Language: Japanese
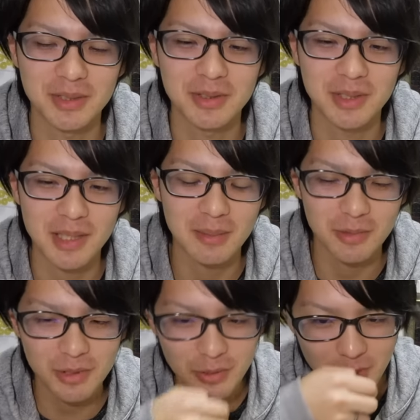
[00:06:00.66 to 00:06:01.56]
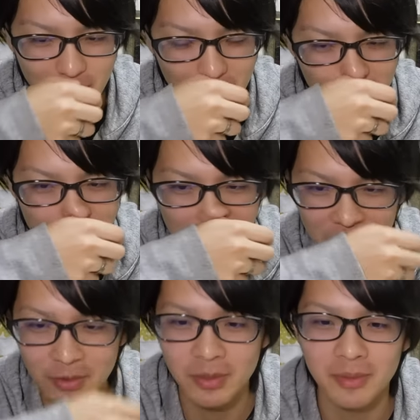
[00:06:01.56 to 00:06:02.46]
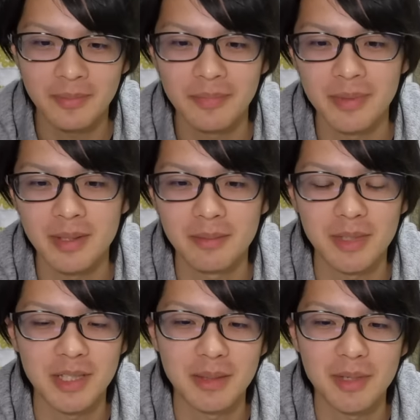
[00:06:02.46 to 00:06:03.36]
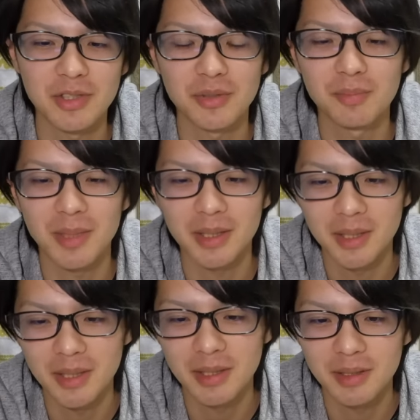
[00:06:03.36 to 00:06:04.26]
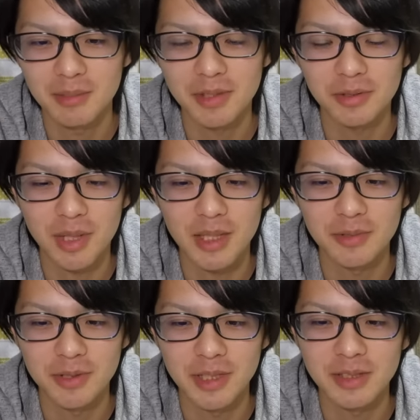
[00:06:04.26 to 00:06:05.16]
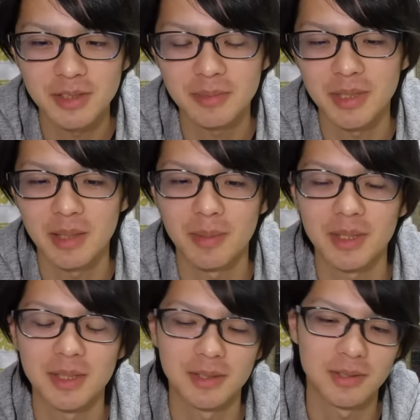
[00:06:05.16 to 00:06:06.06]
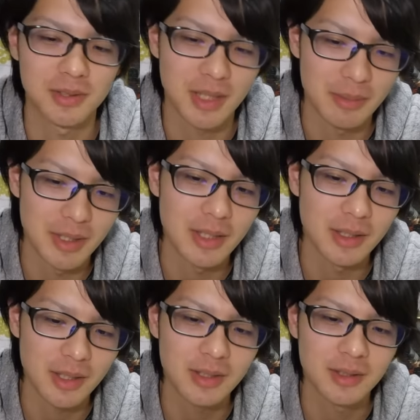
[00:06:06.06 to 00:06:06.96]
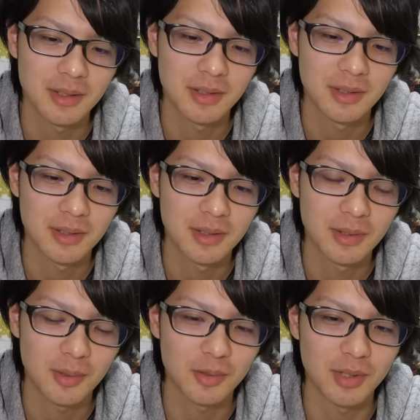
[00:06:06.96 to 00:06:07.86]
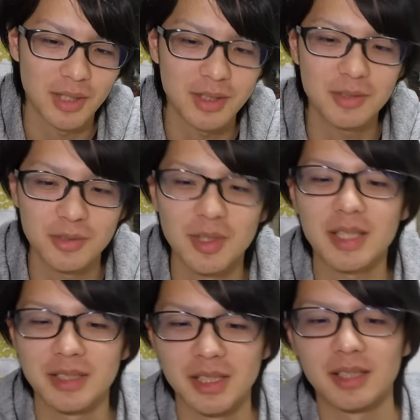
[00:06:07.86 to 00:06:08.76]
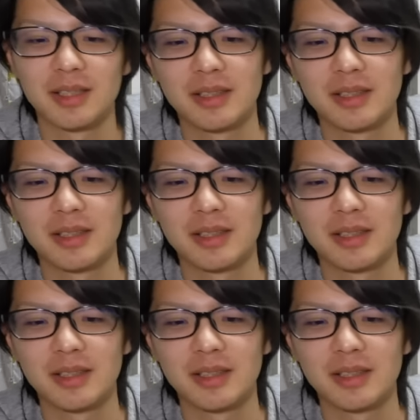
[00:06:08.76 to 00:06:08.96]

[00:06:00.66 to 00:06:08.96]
るか、もしくはまあルフィと、まあ、にねんまえチョッパーで、まあ、ちょっと回復入れつつみたいなパターンにするかみたいなね、ことになってくるわけじゃん。